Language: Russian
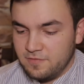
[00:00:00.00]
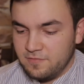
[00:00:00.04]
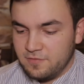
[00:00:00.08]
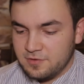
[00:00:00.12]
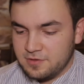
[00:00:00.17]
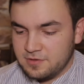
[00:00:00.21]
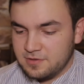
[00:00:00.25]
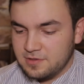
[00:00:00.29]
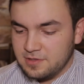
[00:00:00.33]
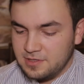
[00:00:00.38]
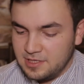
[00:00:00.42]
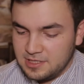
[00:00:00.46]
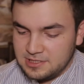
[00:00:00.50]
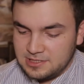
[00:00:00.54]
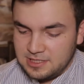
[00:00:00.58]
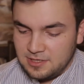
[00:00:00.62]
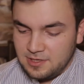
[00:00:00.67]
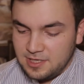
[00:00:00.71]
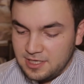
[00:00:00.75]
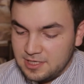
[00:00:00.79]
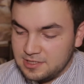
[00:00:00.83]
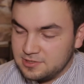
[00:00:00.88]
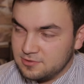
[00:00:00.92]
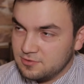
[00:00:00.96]
Вот
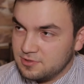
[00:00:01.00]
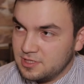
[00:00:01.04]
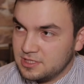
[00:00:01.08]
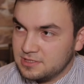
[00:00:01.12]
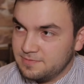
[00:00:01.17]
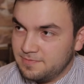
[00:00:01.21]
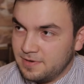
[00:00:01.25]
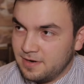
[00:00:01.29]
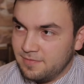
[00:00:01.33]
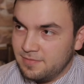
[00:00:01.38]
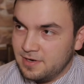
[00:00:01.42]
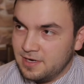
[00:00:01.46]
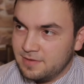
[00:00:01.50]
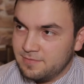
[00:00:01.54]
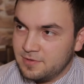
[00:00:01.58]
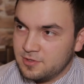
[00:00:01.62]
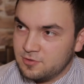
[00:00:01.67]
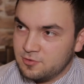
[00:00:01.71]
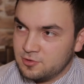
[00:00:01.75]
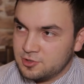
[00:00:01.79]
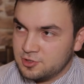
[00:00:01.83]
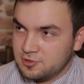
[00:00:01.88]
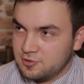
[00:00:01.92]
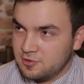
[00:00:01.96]
если есть у нас проблема
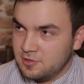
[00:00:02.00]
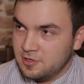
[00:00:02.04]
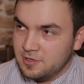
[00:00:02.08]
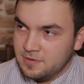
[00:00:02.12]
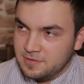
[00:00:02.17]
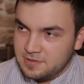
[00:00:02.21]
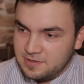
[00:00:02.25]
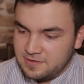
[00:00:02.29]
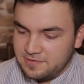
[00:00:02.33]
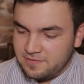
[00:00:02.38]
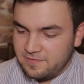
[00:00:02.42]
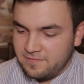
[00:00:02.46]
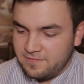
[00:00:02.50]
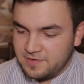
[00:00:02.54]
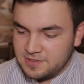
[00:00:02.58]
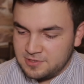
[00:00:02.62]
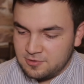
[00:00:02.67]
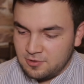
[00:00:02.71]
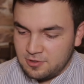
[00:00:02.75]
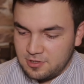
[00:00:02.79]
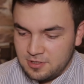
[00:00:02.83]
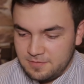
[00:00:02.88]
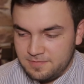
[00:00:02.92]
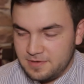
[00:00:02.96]
то, что э,
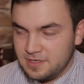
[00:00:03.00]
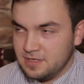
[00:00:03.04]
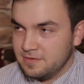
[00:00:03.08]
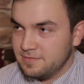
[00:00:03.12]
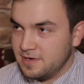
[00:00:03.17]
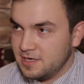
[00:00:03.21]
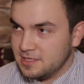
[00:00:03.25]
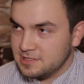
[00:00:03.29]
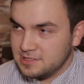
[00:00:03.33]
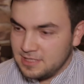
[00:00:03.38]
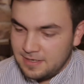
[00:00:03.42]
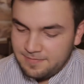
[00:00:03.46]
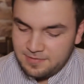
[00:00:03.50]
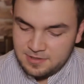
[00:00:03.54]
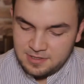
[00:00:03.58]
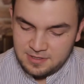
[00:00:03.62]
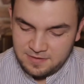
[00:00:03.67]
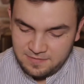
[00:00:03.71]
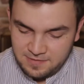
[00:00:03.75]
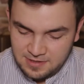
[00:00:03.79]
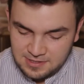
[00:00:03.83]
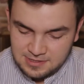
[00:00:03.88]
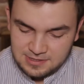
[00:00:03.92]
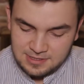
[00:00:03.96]
Восток не понимает Запад,
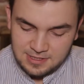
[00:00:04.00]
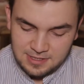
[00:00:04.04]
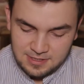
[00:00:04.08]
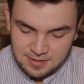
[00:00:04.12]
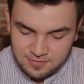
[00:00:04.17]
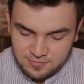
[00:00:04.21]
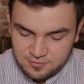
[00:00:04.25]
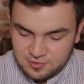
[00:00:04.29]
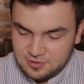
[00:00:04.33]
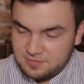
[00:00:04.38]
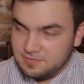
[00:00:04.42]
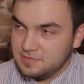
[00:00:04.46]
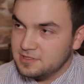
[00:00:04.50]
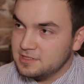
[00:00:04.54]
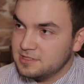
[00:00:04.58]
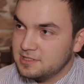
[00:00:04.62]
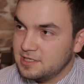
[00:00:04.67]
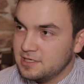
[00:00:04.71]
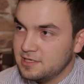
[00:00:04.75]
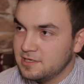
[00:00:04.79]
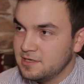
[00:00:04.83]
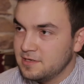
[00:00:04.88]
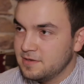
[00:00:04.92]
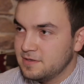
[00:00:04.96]
давайте тогда будем
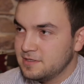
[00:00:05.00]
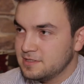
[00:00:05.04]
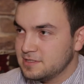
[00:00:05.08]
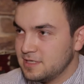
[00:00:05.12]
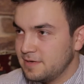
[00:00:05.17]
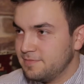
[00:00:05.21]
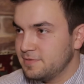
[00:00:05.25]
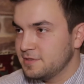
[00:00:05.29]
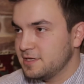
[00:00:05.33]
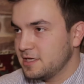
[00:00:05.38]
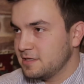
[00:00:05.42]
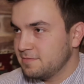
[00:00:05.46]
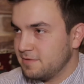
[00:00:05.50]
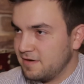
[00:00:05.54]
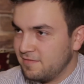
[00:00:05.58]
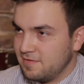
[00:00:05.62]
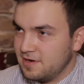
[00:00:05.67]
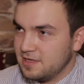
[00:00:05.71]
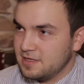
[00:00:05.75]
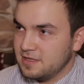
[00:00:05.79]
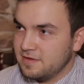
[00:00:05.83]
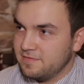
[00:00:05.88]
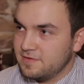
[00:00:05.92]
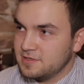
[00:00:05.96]
детей Запада
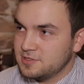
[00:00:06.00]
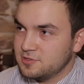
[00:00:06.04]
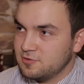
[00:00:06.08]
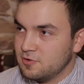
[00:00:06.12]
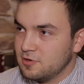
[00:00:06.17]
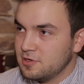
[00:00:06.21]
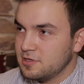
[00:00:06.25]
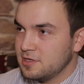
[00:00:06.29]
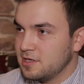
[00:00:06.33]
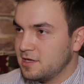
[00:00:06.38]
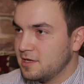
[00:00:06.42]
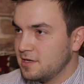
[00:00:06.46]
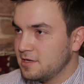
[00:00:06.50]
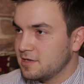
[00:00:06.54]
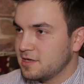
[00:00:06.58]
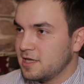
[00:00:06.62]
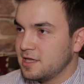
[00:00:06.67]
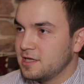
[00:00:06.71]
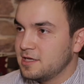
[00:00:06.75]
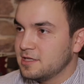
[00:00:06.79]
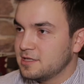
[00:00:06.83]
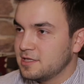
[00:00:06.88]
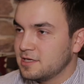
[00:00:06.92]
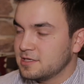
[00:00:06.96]
отправлять на Восток на
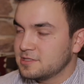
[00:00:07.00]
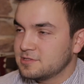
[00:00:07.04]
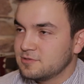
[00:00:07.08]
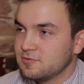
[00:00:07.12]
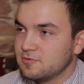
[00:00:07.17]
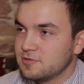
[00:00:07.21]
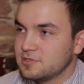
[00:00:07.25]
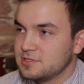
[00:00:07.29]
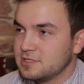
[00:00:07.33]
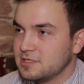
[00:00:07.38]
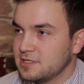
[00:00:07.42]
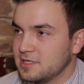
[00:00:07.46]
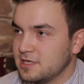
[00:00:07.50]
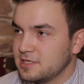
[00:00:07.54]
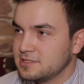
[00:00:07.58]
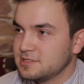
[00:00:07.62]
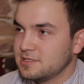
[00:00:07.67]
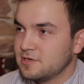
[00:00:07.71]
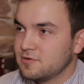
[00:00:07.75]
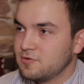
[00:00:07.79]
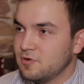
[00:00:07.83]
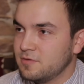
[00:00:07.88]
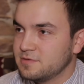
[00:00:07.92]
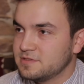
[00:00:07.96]
какие-то экскурсии, на
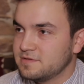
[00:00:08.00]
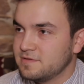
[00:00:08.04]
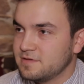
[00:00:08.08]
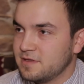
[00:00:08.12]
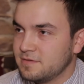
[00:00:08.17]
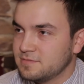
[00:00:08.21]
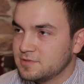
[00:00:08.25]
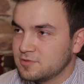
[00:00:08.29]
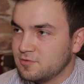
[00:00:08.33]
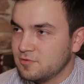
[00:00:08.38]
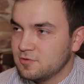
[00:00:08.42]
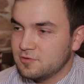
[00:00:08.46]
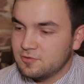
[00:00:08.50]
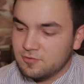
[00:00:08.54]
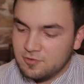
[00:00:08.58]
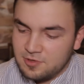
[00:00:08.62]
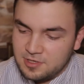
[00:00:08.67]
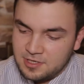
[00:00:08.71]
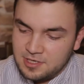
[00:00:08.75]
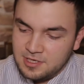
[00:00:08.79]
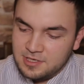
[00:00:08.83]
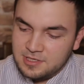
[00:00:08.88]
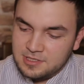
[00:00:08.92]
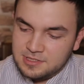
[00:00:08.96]
знакомство там с
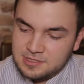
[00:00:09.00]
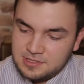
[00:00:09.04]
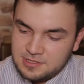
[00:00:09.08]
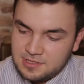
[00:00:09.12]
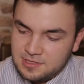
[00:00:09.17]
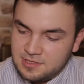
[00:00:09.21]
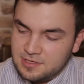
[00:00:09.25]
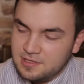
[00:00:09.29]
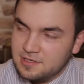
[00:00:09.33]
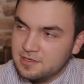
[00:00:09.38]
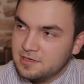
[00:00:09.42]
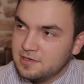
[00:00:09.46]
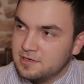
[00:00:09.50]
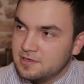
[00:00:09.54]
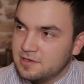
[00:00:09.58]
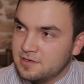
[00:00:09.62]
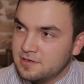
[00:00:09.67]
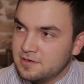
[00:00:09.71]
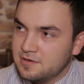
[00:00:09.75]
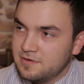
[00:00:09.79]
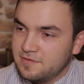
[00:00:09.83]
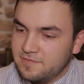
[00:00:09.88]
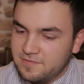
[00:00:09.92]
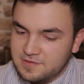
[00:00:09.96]
культурой
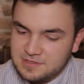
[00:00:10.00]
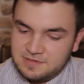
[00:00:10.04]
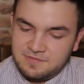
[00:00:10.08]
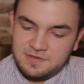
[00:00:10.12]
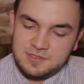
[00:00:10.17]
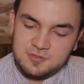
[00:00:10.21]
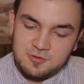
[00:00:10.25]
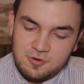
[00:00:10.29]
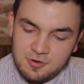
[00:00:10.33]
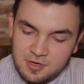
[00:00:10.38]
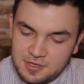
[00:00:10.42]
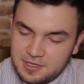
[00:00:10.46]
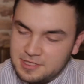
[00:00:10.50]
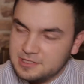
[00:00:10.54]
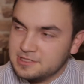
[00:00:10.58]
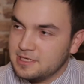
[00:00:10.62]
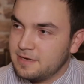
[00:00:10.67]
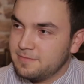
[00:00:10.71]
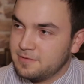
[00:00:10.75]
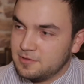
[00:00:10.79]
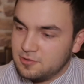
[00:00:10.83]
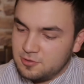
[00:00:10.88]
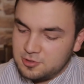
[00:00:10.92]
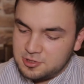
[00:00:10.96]
э, с Востока на
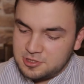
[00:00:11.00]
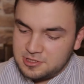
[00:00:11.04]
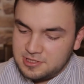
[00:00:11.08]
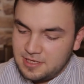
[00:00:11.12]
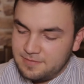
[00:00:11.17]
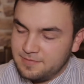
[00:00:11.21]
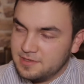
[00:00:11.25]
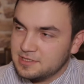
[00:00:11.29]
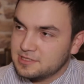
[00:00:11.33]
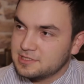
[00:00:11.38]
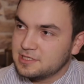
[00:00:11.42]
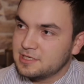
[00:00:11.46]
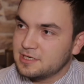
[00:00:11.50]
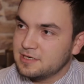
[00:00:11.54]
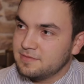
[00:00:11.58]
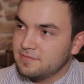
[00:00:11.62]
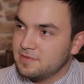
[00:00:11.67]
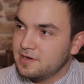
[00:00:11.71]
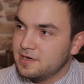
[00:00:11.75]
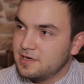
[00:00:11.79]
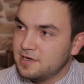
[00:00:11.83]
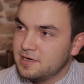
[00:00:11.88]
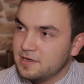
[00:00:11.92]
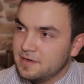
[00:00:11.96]
Запад. То же самое с
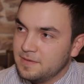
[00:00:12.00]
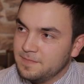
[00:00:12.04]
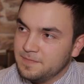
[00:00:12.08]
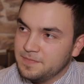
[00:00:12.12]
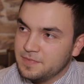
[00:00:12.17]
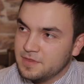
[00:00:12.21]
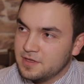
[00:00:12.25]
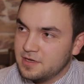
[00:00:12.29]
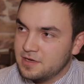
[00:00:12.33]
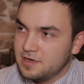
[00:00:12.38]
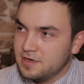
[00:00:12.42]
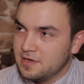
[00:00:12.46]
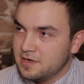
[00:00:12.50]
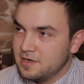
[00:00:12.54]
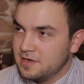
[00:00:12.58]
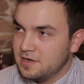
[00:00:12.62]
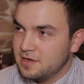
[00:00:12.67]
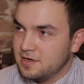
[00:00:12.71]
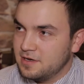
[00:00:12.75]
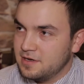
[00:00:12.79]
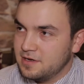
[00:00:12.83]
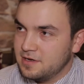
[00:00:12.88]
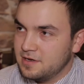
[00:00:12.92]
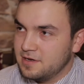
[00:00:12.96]
Крыма э,
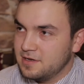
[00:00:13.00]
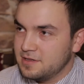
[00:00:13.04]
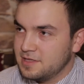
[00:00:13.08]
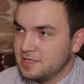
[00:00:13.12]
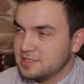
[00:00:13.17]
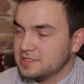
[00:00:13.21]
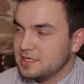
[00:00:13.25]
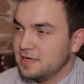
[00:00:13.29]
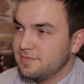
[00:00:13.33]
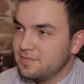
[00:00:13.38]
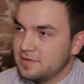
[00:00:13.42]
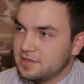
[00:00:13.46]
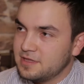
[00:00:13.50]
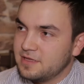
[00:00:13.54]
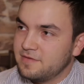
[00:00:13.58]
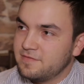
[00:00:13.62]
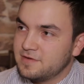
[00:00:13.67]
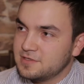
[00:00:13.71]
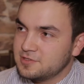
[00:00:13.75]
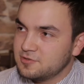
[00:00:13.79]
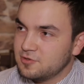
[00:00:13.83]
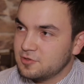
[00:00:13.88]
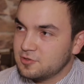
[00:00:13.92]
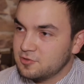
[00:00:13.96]
на Запад, на
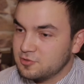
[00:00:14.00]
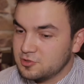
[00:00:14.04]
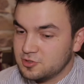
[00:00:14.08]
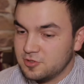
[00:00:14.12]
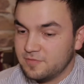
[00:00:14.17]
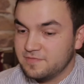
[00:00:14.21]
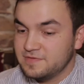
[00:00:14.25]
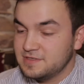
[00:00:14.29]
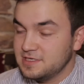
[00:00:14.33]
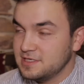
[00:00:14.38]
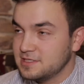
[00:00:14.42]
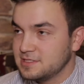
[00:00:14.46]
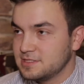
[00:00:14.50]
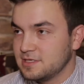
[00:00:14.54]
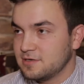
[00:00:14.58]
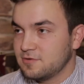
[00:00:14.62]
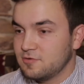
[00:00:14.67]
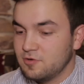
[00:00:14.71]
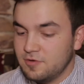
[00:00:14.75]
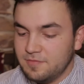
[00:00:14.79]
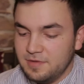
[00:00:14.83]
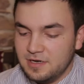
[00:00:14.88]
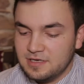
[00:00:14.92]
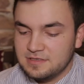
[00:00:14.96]
Восток. Ну, чтобы все
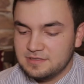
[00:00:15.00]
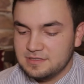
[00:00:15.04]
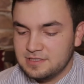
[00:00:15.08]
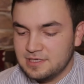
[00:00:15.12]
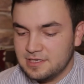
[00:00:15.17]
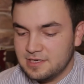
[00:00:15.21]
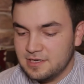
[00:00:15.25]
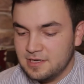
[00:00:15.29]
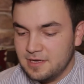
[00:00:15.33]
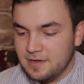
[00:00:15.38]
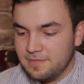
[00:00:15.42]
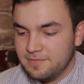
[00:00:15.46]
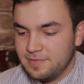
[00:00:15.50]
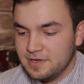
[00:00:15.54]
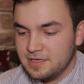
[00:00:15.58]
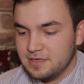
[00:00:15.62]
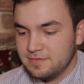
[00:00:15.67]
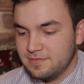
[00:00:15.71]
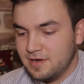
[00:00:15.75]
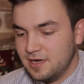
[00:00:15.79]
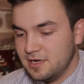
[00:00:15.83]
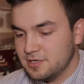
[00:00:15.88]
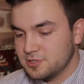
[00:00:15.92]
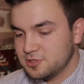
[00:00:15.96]
знакомились, все
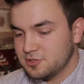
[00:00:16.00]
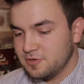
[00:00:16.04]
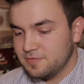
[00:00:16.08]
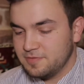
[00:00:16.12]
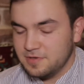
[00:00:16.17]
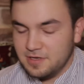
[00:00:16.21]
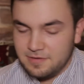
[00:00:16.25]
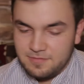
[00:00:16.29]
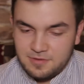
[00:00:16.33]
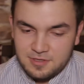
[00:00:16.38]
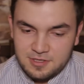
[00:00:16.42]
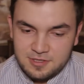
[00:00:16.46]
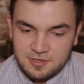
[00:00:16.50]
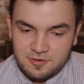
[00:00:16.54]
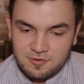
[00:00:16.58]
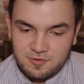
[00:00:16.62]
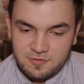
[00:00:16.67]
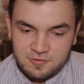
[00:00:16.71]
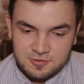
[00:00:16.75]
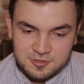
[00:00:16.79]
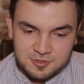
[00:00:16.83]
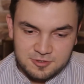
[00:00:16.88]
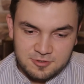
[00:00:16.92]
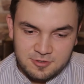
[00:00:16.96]
понимали, чтобы не было
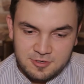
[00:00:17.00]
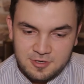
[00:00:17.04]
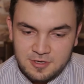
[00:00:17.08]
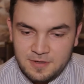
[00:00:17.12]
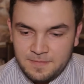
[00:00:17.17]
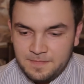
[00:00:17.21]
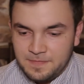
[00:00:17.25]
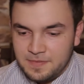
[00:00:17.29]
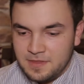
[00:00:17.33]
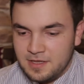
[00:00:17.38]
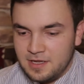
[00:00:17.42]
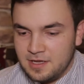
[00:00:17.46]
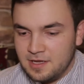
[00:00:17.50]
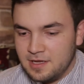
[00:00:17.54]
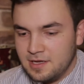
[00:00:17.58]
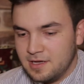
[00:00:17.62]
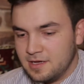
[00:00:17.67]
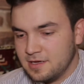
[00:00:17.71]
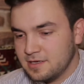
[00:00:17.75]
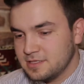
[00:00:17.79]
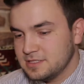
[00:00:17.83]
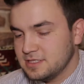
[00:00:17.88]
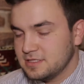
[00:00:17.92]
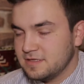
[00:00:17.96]
такого, что
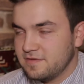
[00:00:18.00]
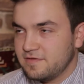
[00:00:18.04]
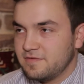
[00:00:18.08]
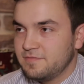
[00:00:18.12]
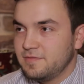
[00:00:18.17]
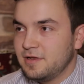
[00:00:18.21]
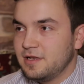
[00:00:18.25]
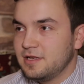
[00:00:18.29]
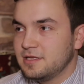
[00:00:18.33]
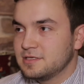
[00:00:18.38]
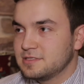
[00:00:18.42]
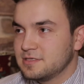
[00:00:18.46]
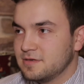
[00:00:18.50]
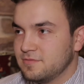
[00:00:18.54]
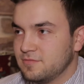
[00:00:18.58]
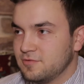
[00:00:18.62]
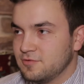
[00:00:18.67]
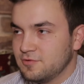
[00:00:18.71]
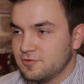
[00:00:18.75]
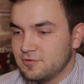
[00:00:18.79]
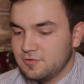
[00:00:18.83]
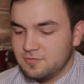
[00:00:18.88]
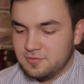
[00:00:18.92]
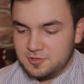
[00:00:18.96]
э, где-то в Хмельницком
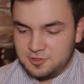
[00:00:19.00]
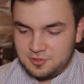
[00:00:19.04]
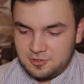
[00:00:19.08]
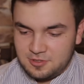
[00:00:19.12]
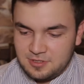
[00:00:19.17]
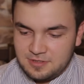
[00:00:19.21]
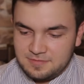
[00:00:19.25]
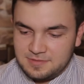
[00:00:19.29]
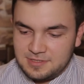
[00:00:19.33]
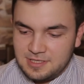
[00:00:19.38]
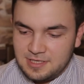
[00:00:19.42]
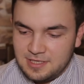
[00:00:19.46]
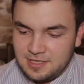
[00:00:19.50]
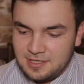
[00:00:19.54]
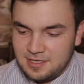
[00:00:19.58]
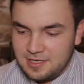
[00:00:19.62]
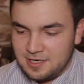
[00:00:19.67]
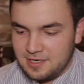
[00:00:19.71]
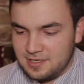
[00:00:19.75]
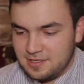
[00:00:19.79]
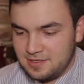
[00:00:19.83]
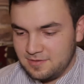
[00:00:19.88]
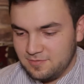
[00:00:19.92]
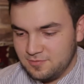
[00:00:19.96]
будут думать, что крымские
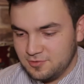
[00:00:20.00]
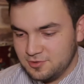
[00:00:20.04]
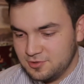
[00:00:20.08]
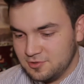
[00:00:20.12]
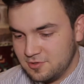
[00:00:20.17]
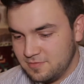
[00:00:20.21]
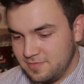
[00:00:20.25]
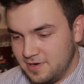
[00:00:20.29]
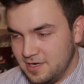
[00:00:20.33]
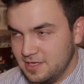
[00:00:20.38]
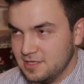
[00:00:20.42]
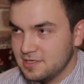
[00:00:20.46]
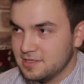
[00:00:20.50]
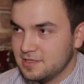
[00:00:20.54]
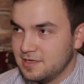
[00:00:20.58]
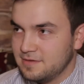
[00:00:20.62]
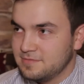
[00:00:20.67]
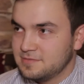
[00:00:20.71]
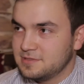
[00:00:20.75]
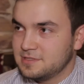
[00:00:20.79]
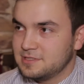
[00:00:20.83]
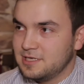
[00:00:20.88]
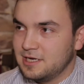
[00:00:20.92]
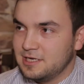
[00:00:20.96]
татары это бусурмане,
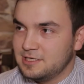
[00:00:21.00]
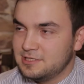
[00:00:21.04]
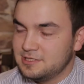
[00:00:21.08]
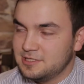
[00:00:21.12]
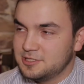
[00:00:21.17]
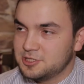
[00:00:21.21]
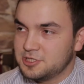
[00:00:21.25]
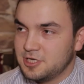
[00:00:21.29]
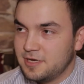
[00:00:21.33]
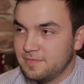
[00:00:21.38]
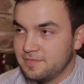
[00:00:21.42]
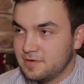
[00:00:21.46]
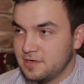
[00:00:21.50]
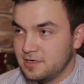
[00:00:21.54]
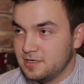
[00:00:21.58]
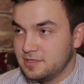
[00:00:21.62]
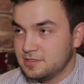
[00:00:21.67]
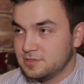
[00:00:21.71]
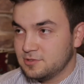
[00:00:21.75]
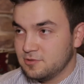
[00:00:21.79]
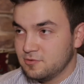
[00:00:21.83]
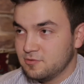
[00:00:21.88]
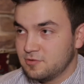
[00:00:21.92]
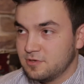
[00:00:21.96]
там с лисьей
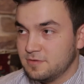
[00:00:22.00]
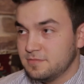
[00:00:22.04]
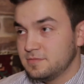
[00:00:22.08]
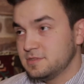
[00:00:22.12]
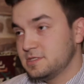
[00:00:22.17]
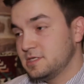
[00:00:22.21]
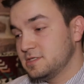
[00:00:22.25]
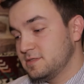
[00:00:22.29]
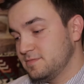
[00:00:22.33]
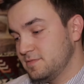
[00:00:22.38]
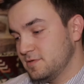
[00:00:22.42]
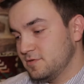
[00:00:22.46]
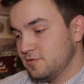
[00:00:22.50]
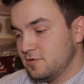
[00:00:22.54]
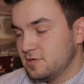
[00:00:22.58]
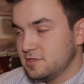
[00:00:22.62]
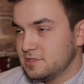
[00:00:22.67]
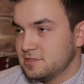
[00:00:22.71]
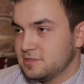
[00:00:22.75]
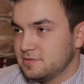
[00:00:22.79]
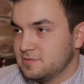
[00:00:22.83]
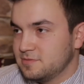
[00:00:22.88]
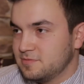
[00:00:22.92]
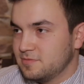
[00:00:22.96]
шапкой, с луком за спиной
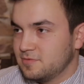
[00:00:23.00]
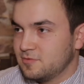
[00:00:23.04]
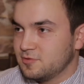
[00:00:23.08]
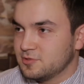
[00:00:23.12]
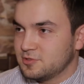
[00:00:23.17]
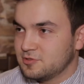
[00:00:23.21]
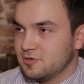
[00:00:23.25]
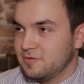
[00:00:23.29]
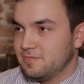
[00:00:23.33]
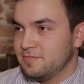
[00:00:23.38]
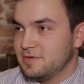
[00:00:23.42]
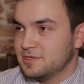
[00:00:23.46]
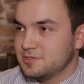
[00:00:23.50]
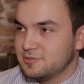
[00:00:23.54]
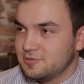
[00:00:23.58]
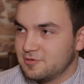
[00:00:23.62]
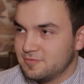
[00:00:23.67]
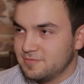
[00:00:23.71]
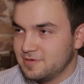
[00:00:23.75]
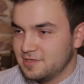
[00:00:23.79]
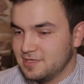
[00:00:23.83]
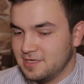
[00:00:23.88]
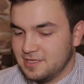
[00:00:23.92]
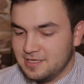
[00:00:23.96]
и с куском
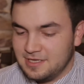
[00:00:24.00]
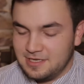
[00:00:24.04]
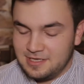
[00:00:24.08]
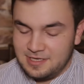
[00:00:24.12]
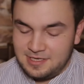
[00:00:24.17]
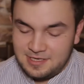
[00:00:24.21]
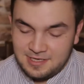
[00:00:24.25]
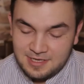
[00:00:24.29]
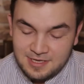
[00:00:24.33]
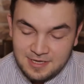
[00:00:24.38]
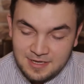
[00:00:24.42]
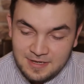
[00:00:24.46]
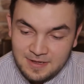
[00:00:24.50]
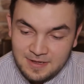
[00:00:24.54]
бастурмы на ноге.